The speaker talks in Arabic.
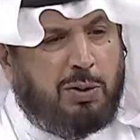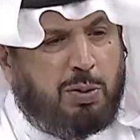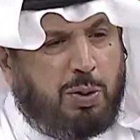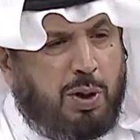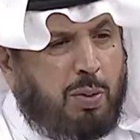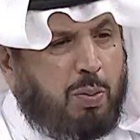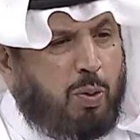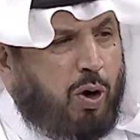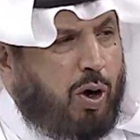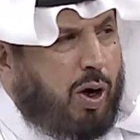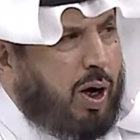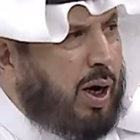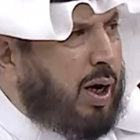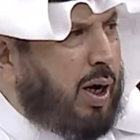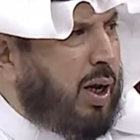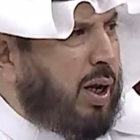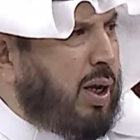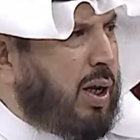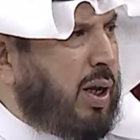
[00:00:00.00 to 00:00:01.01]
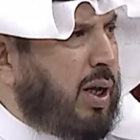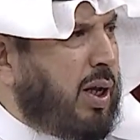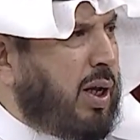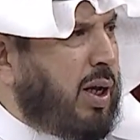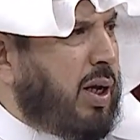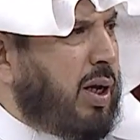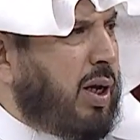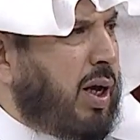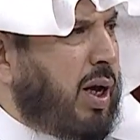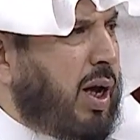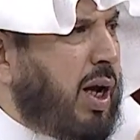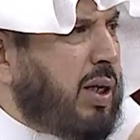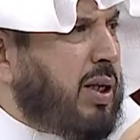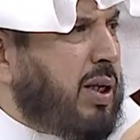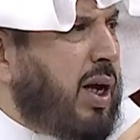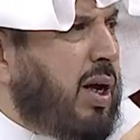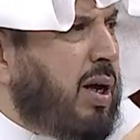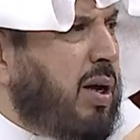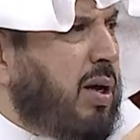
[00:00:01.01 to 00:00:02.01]
حبس البول
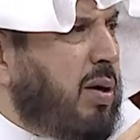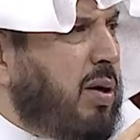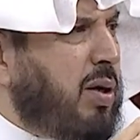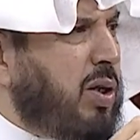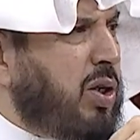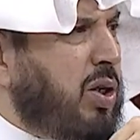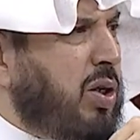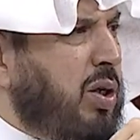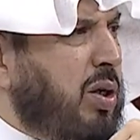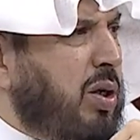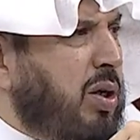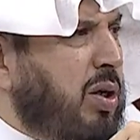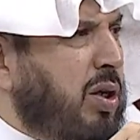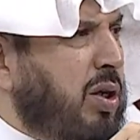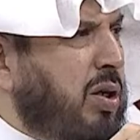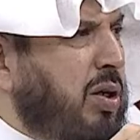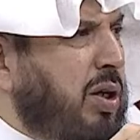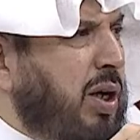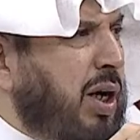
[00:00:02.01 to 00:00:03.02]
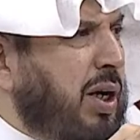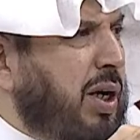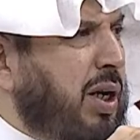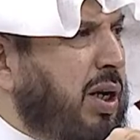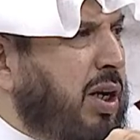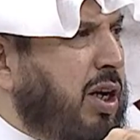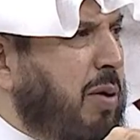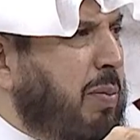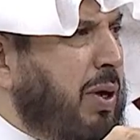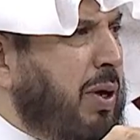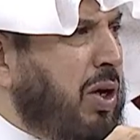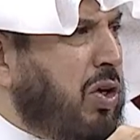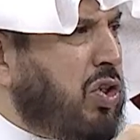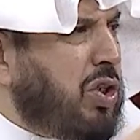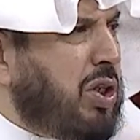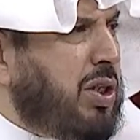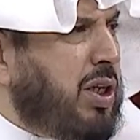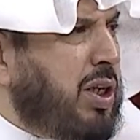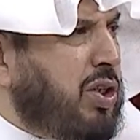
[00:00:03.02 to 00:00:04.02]
خطا يعني كبير
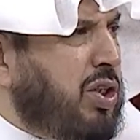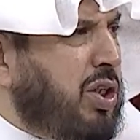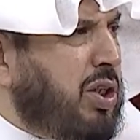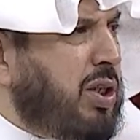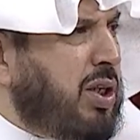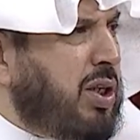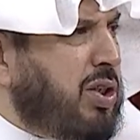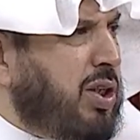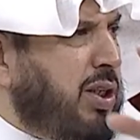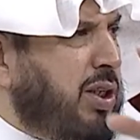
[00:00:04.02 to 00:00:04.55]
جدا جدا